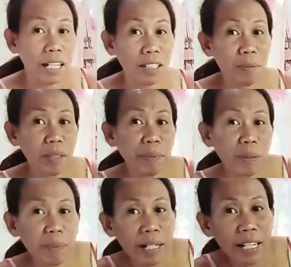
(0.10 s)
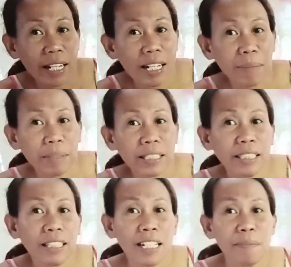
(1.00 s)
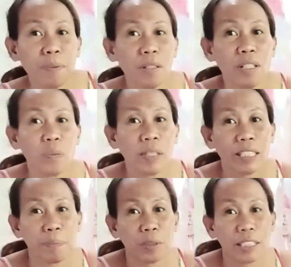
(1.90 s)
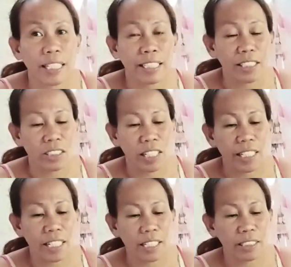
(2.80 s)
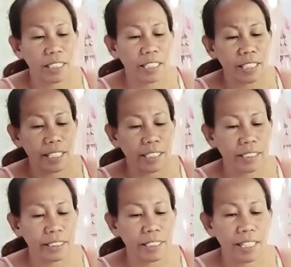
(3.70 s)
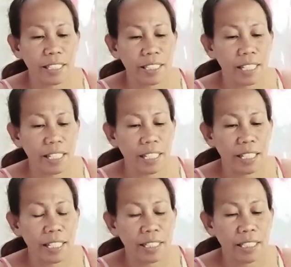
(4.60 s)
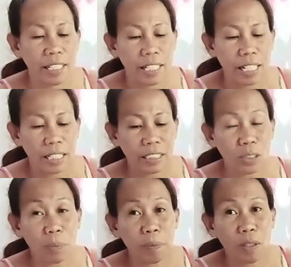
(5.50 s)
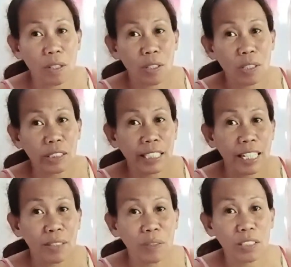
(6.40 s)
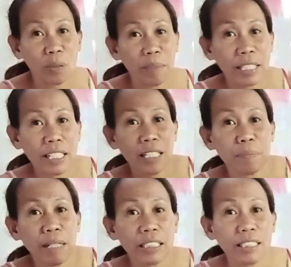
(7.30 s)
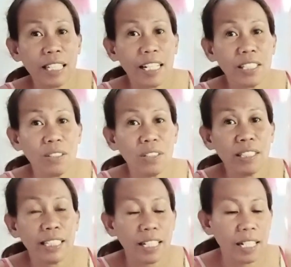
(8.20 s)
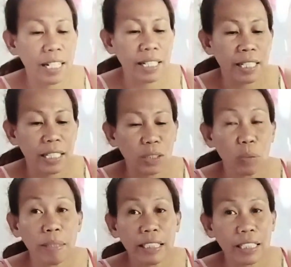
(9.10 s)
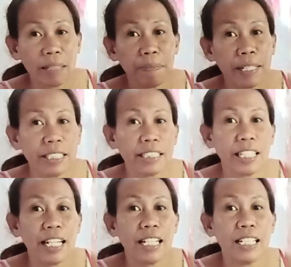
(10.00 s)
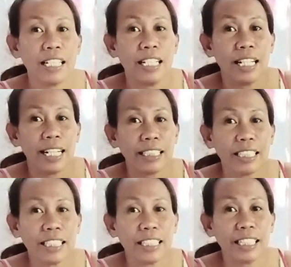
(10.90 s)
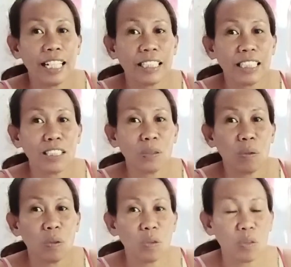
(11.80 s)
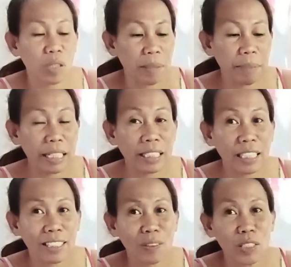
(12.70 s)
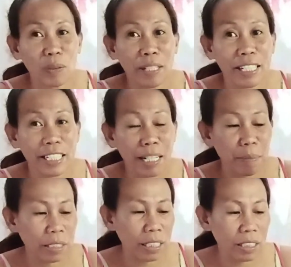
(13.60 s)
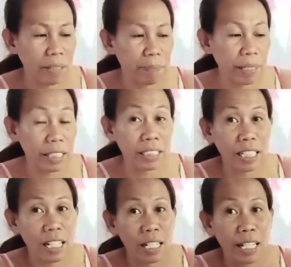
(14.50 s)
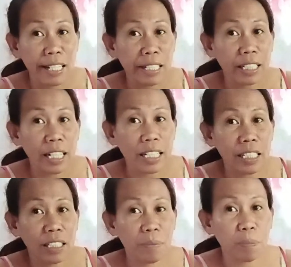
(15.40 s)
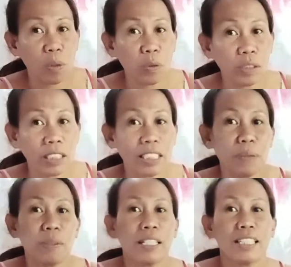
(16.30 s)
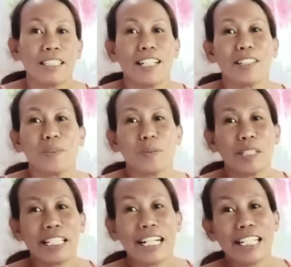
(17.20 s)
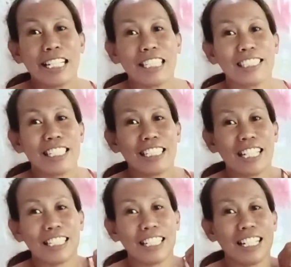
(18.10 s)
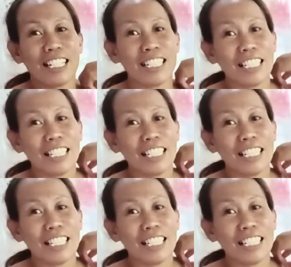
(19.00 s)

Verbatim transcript: Hello everyone! Magandang hapon! Welcome po sa aking channel sa Lian Lins Garden. At ito po, sa araw ito may unbox tayo na dumating na parcel at titingnan natin kung maganda ito. Ito ay gamit natin para sa lagayan ng phone kasi wala na tayong lagayan, nasira na.